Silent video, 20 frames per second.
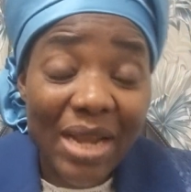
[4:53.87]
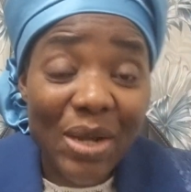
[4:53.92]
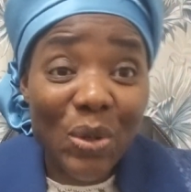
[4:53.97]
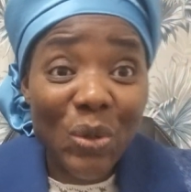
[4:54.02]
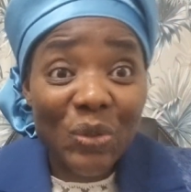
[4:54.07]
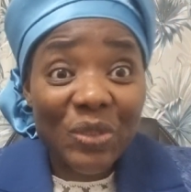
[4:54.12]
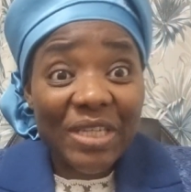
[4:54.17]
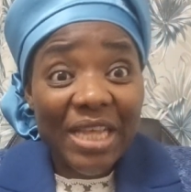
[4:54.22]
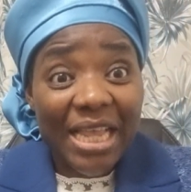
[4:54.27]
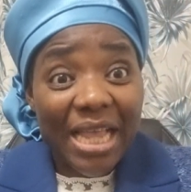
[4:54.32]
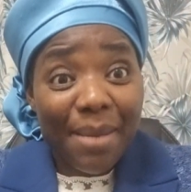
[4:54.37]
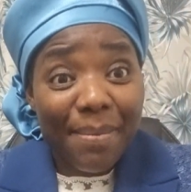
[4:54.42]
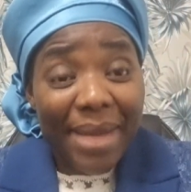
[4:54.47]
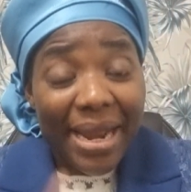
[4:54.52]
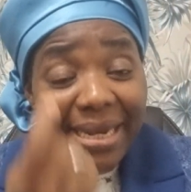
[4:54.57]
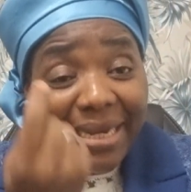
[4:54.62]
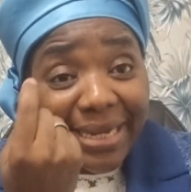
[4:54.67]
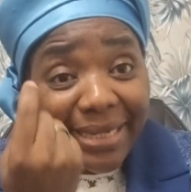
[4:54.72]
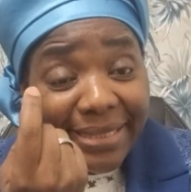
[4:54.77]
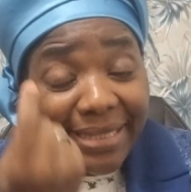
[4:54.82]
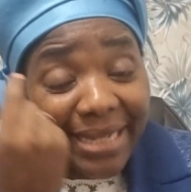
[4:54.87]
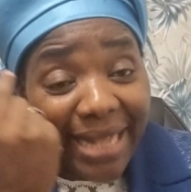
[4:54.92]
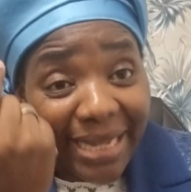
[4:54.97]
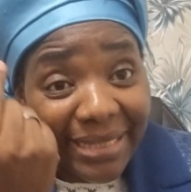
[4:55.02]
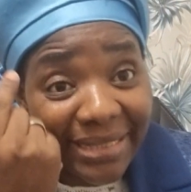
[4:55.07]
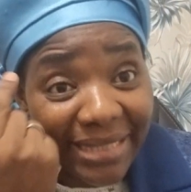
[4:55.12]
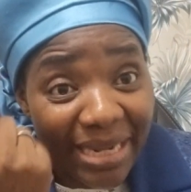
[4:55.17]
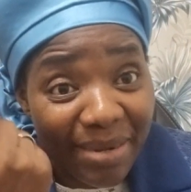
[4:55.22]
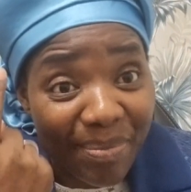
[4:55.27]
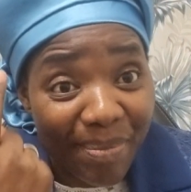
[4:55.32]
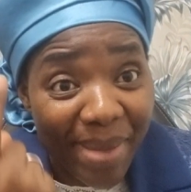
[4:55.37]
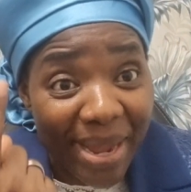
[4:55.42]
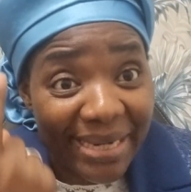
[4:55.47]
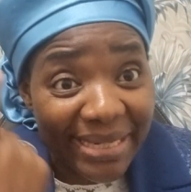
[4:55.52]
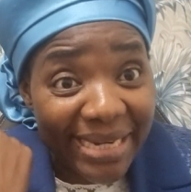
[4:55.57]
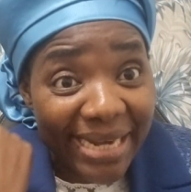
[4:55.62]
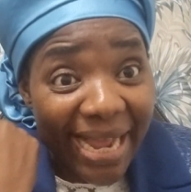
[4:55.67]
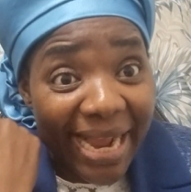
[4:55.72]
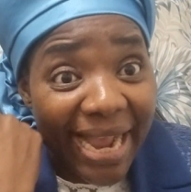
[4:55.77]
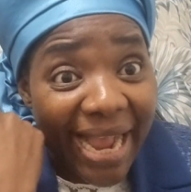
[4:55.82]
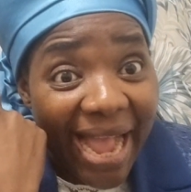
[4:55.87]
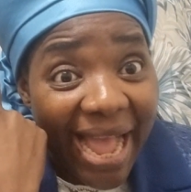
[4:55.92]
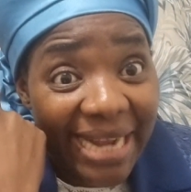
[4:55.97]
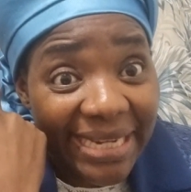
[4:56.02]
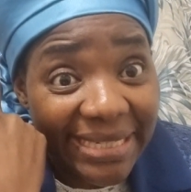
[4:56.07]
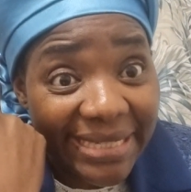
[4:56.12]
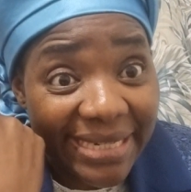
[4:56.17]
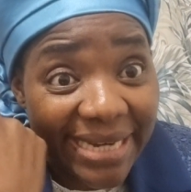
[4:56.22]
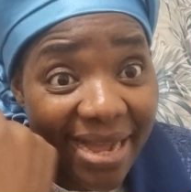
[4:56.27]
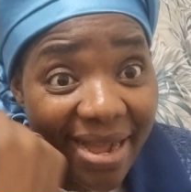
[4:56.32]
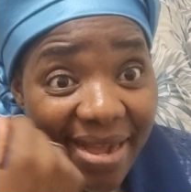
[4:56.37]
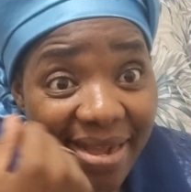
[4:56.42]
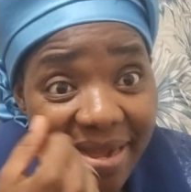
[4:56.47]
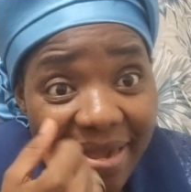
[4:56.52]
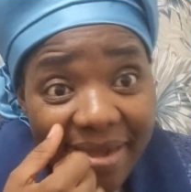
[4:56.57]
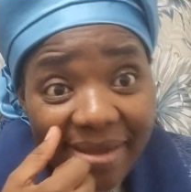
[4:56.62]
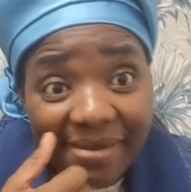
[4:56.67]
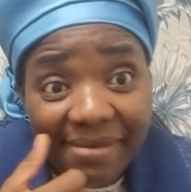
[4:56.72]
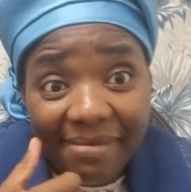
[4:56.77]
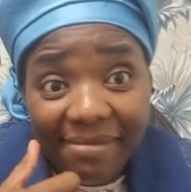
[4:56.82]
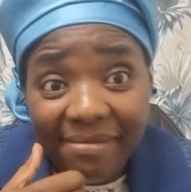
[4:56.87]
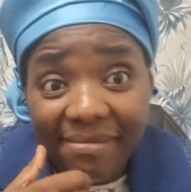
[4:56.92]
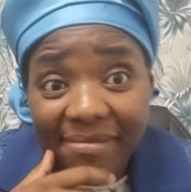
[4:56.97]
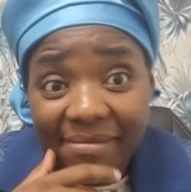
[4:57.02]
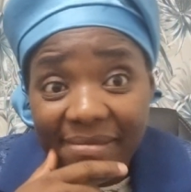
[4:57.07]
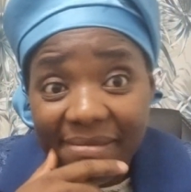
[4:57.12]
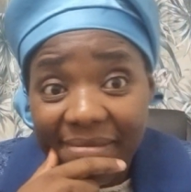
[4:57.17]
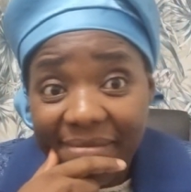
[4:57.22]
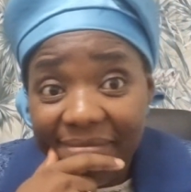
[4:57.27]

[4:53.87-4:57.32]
Le Seigneur m'a laissé dans cette merde là 4 ans.